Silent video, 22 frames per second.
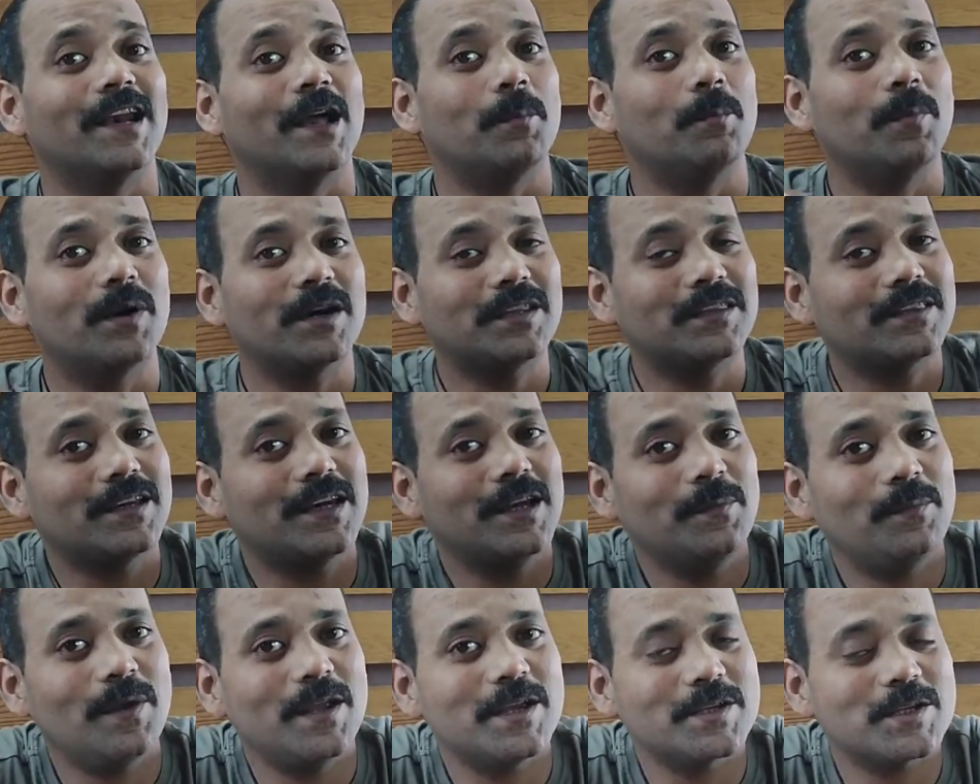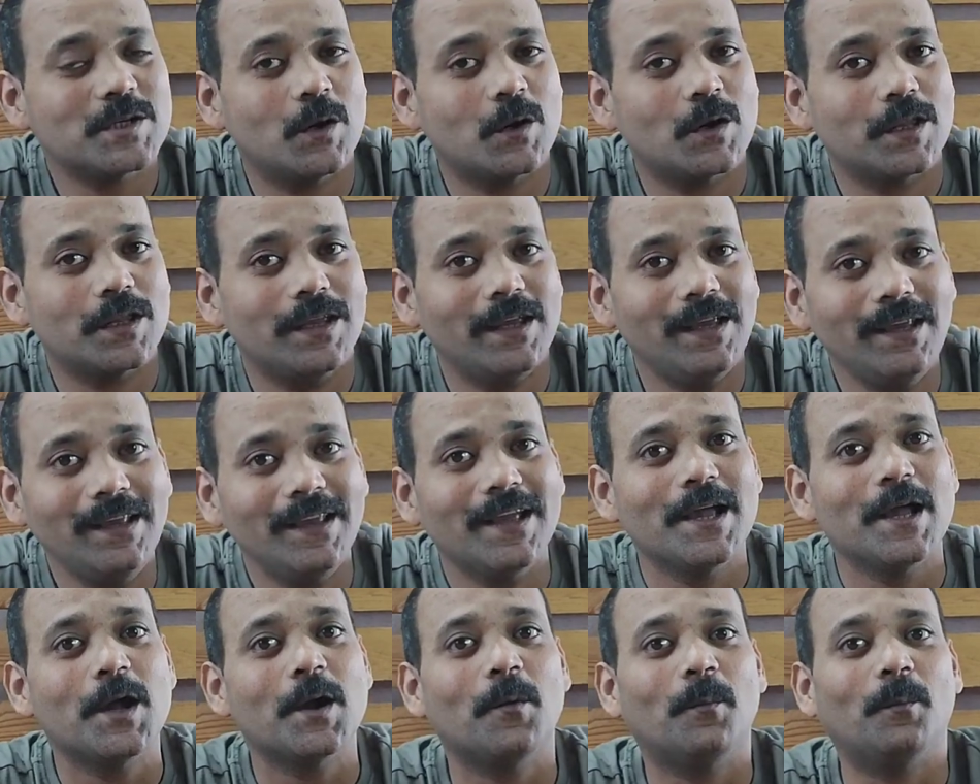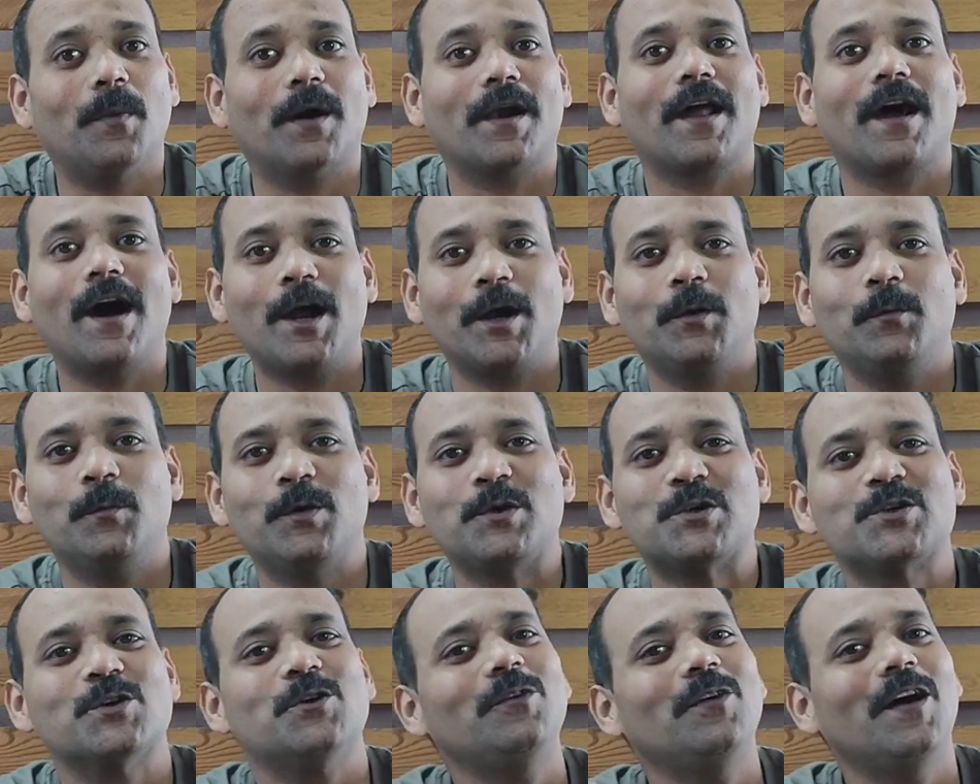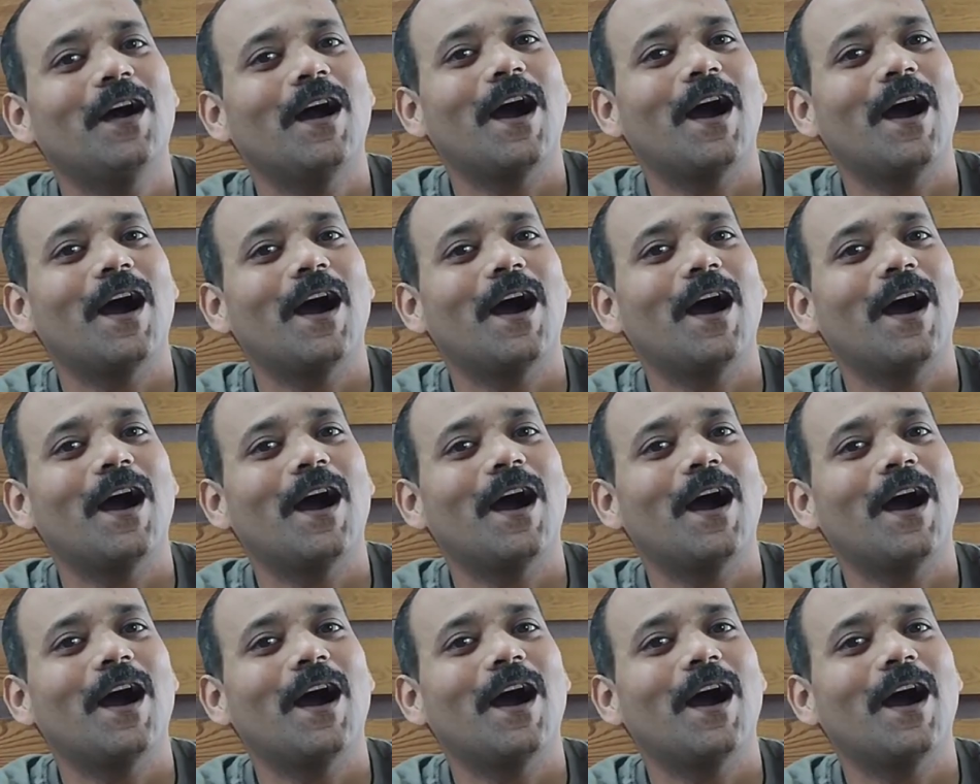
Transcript: నెంబర్ త్రీ ప్లేస్లో ఉన్నది మన ఆనిముత్యం